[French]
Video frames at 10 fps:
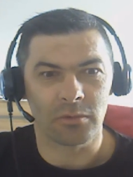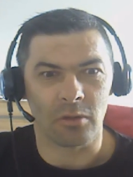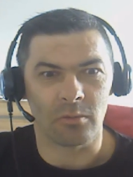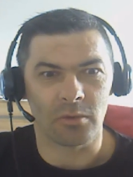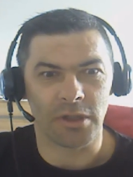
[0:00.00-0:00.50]

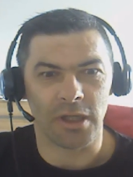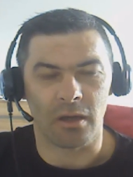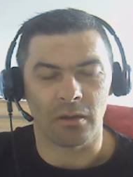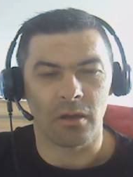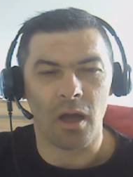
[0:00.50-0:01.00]
comment
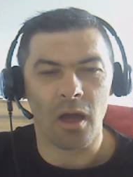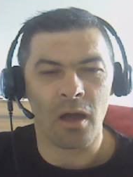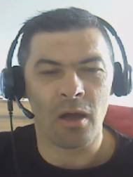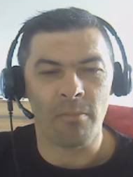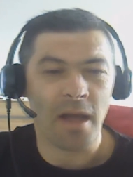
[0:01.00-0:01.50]
dire
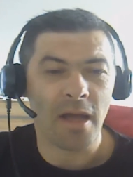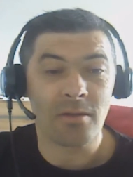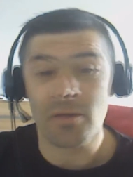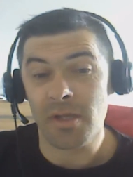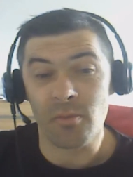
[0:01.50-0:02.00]
ah
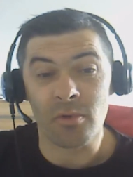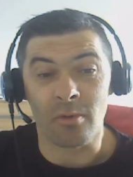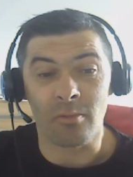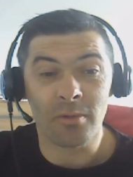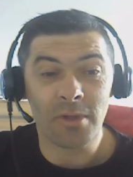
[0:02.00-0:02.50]
mince, je sais plus
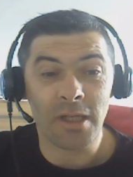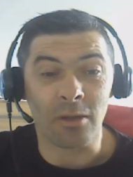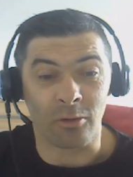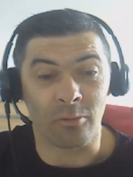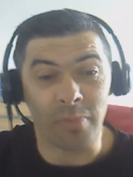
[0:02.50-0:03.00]
comment on dit
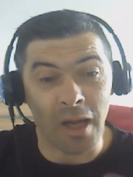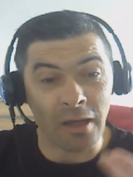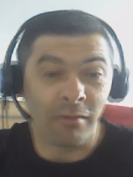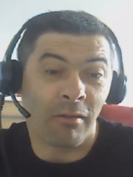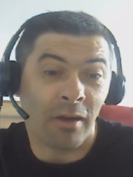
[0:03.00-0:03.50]
quand on
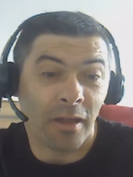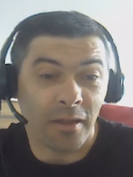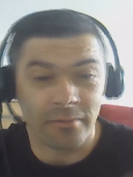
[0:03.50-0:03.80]
parle devant la...